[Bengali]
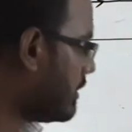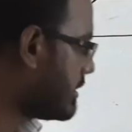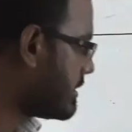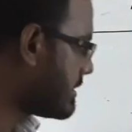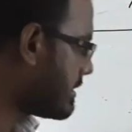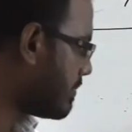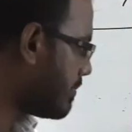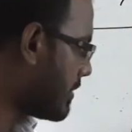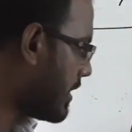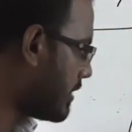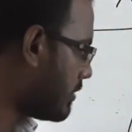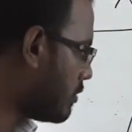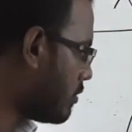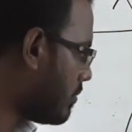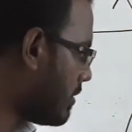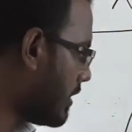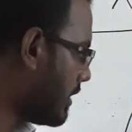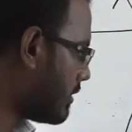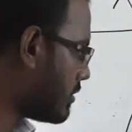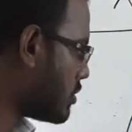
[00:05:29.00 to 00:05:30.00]
লেন্সের প্রান্ত
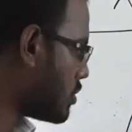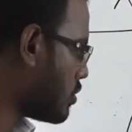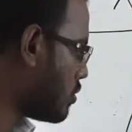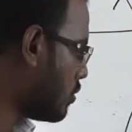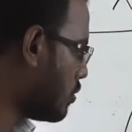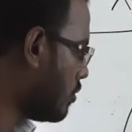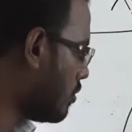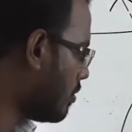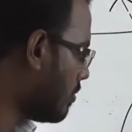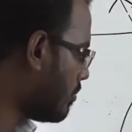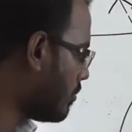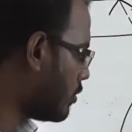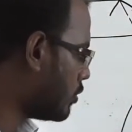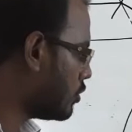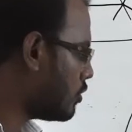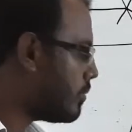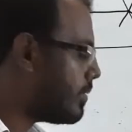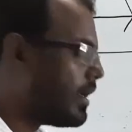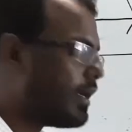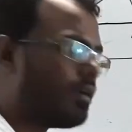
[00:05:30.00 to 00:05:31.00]
ভাগ সরু
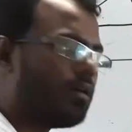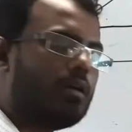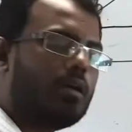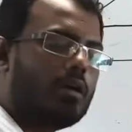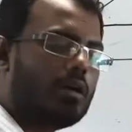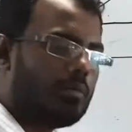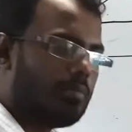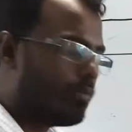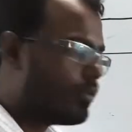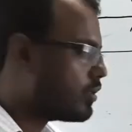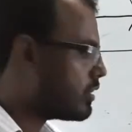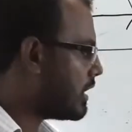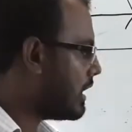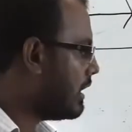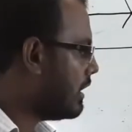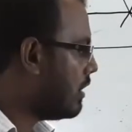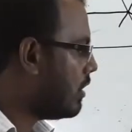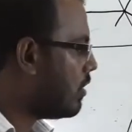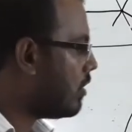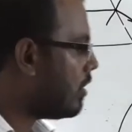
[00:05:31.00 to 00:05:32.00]
মধ্যভাগ মোটা
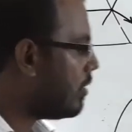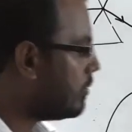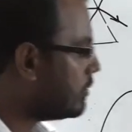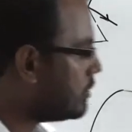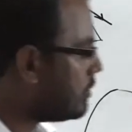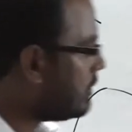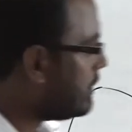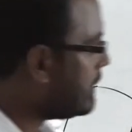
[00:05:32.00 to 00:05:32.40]
অবতল